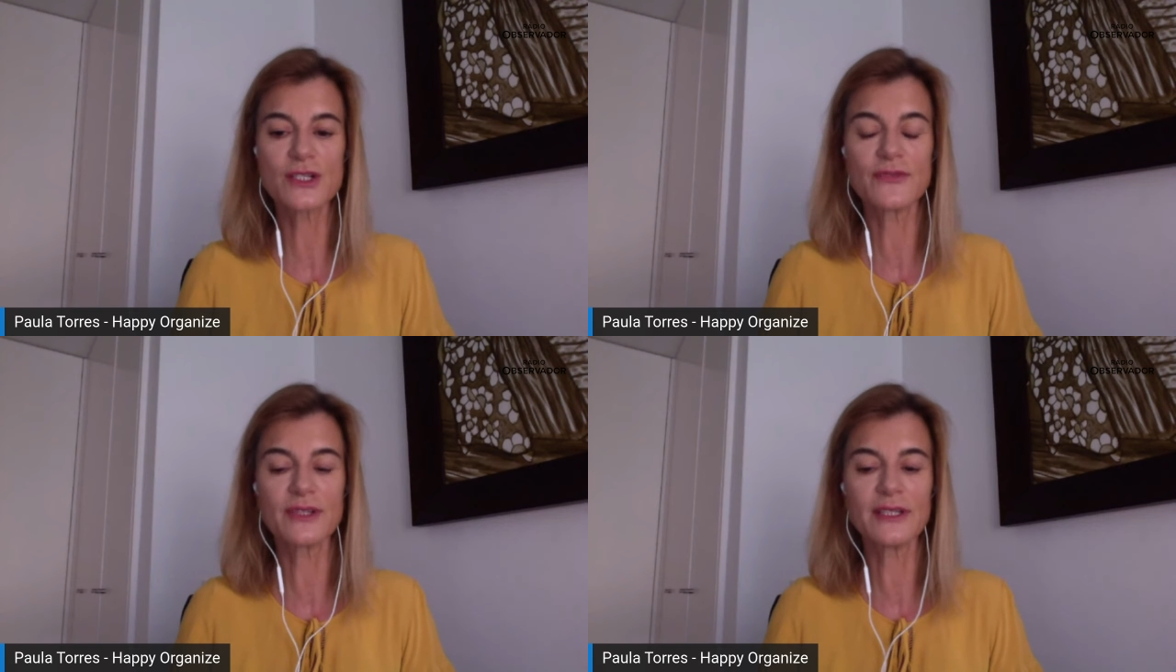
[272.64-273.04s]

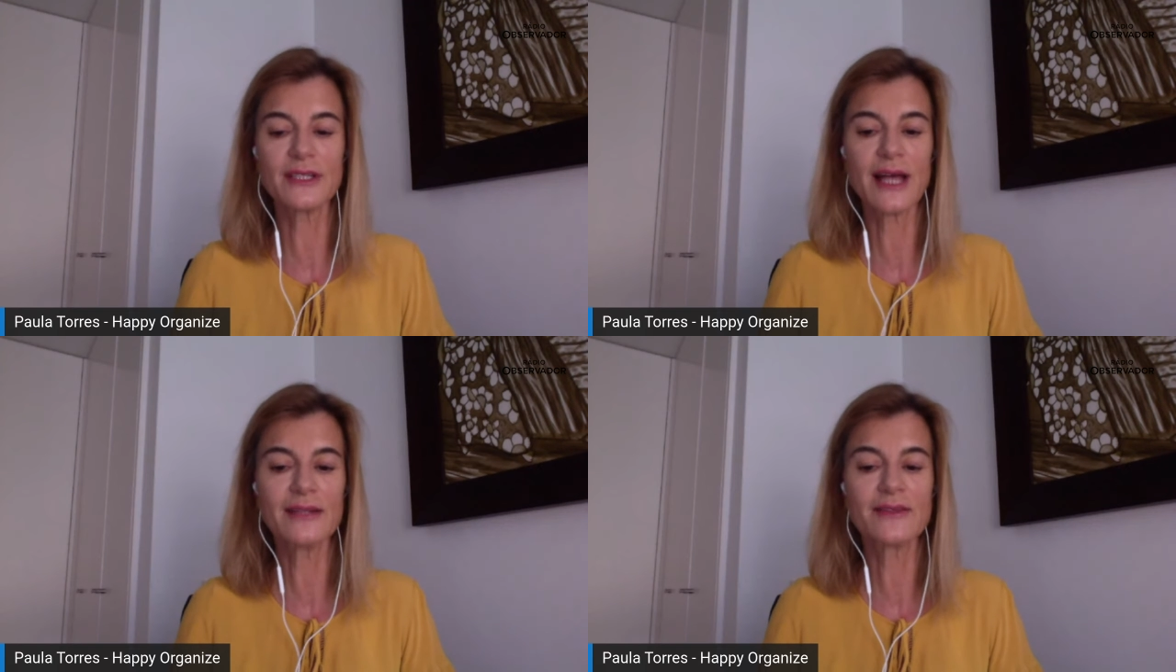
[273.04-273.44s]
de
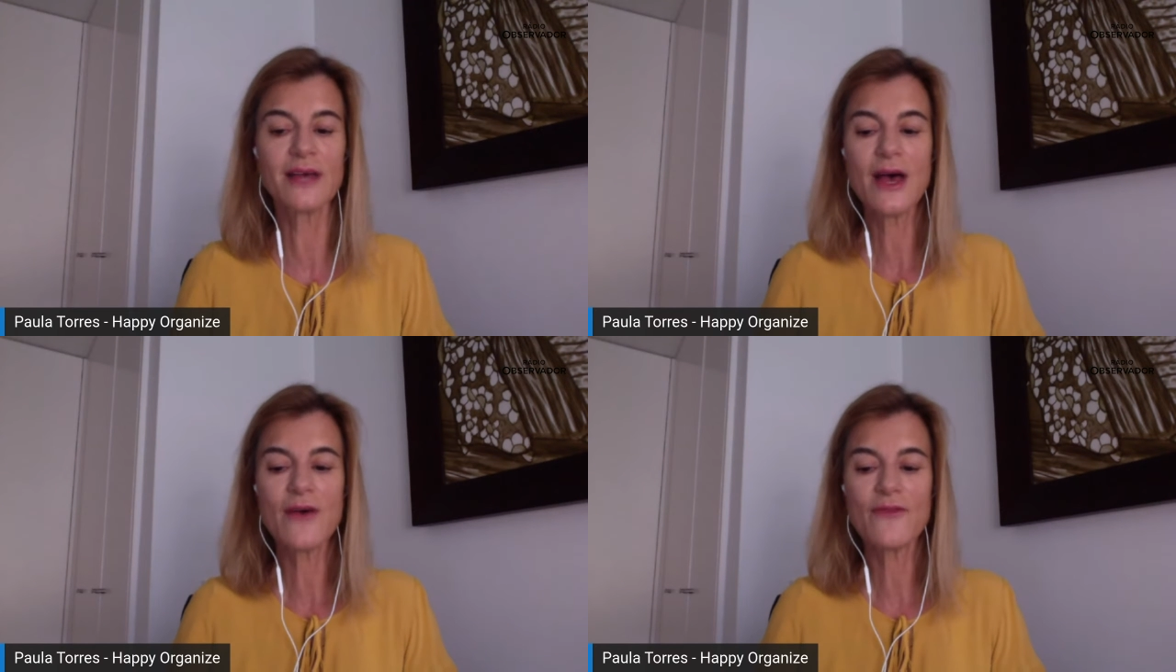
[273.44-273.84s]
validade,
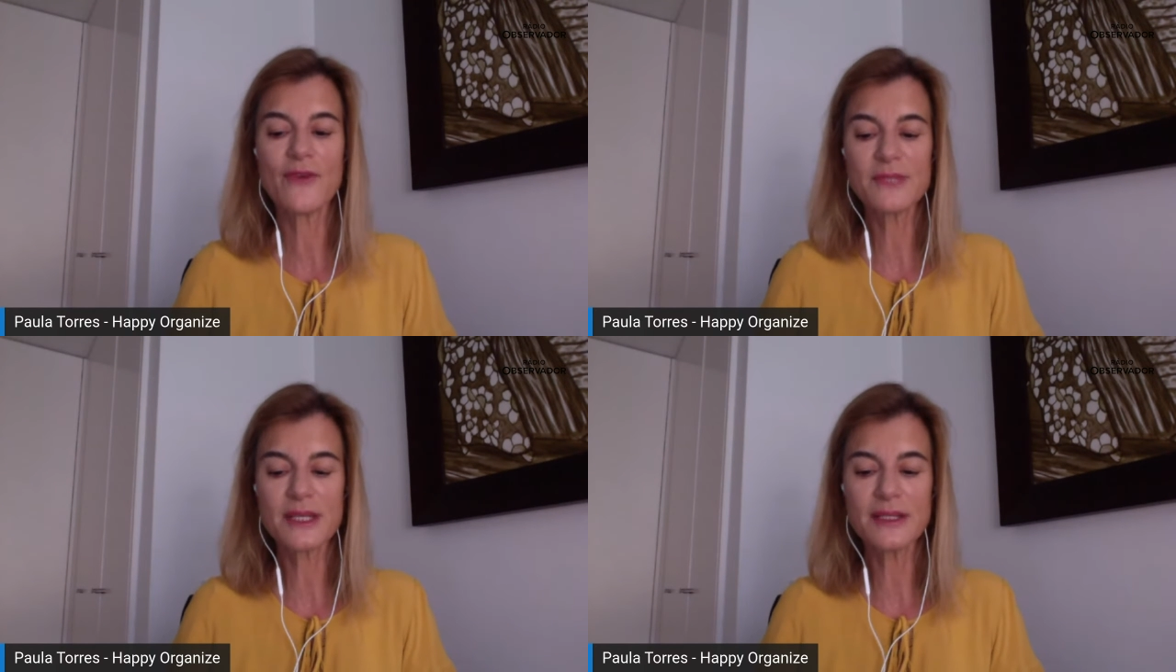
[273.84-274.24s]

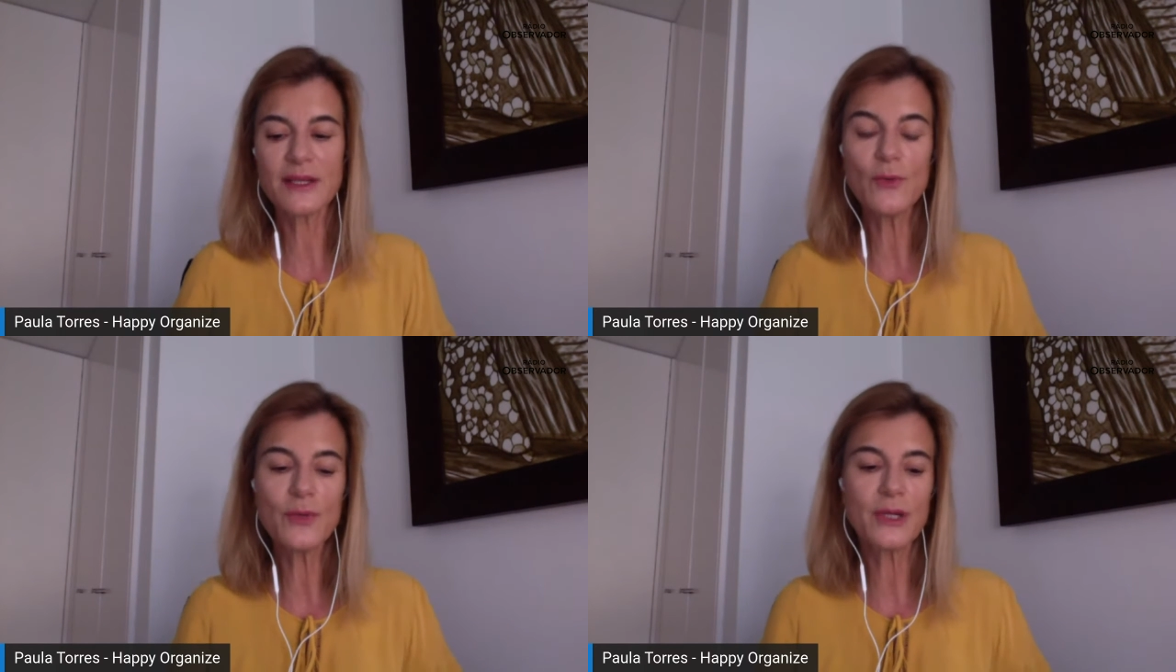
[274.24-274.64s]
vamos
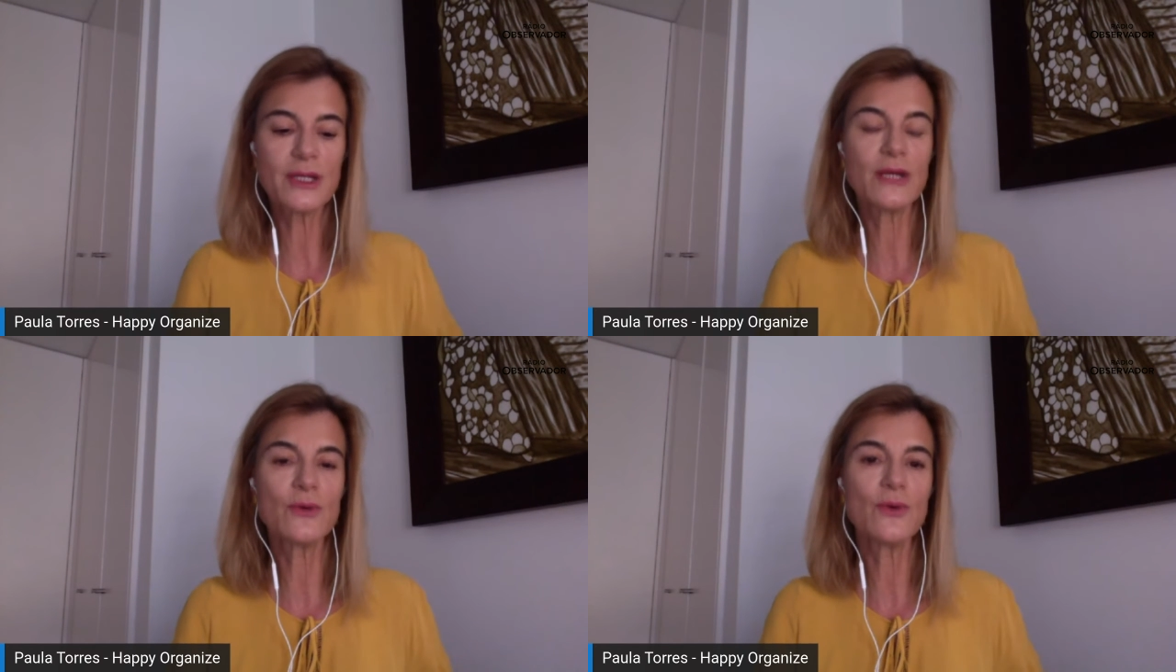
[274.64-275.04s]
então um
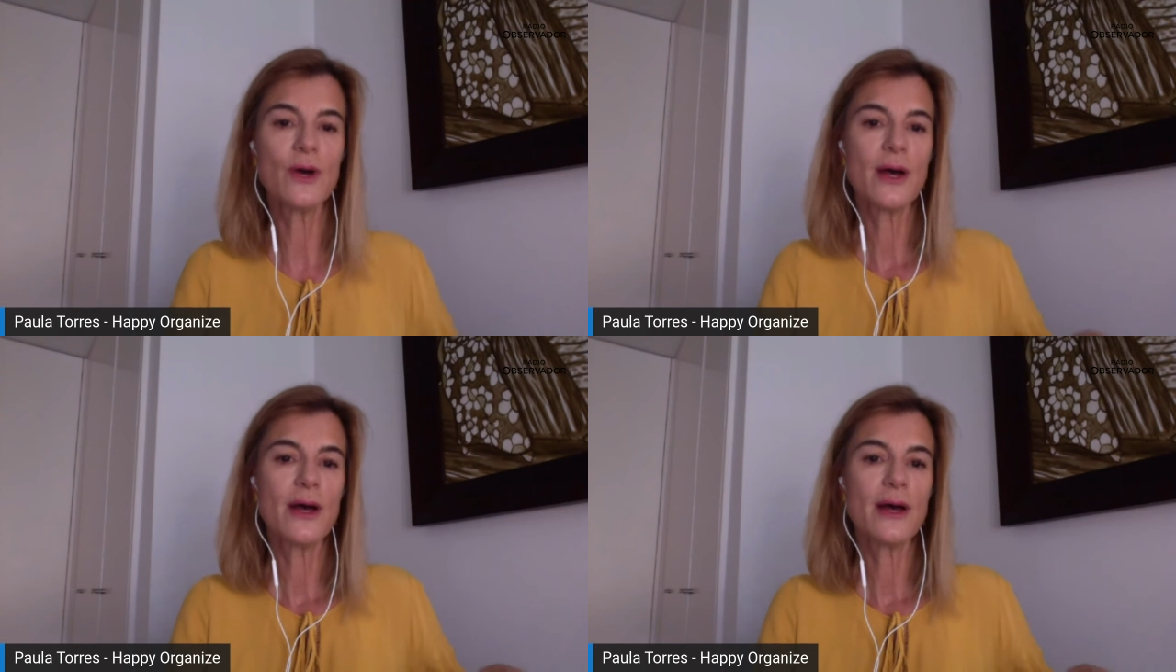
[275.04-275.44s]
bocadinho
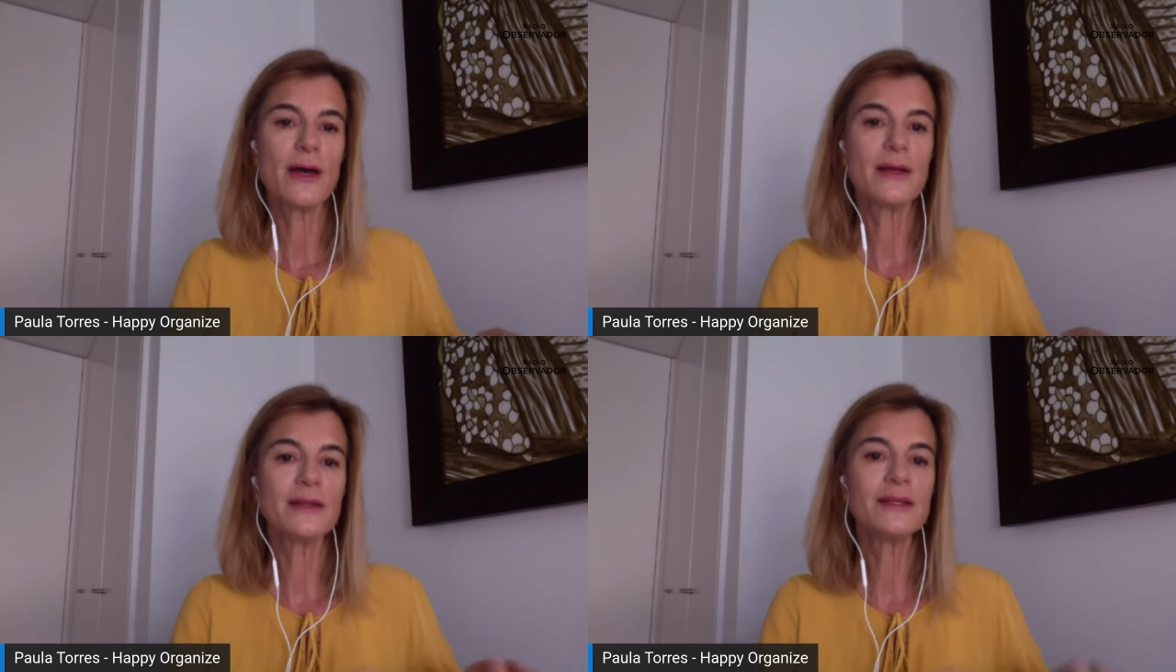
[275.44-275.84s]

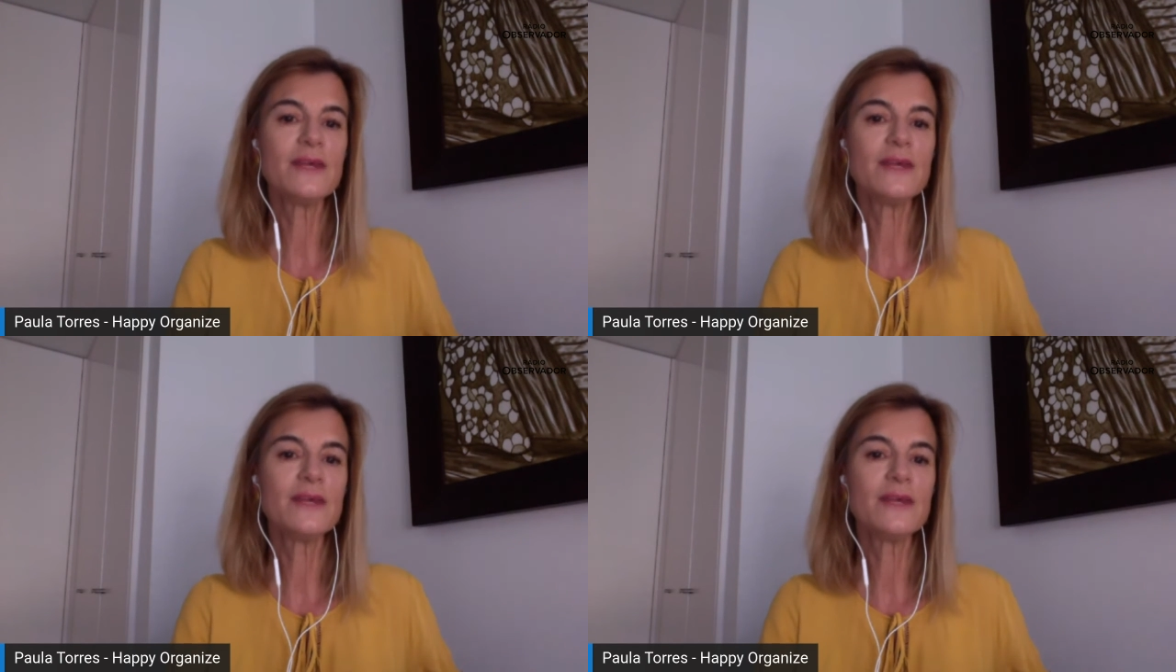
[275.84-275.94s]
uh,